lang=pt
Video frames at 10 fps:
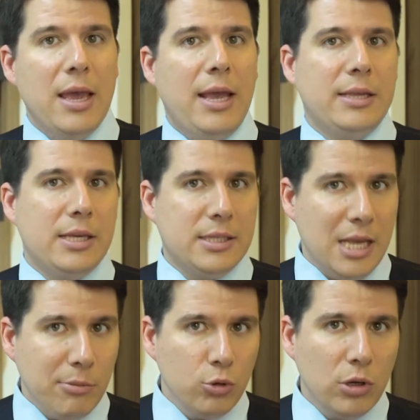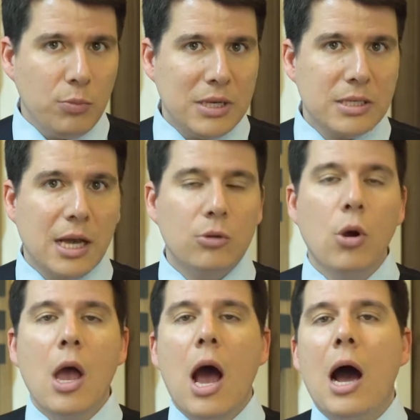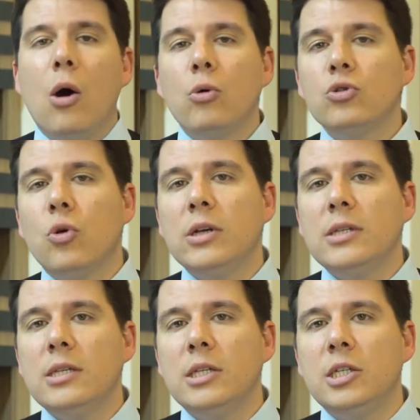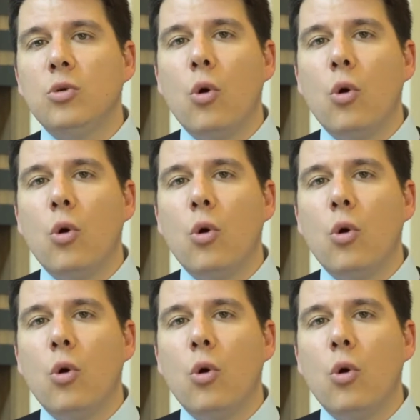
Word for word: Em dezembro do ano passado, a Rolls-Royce decidiu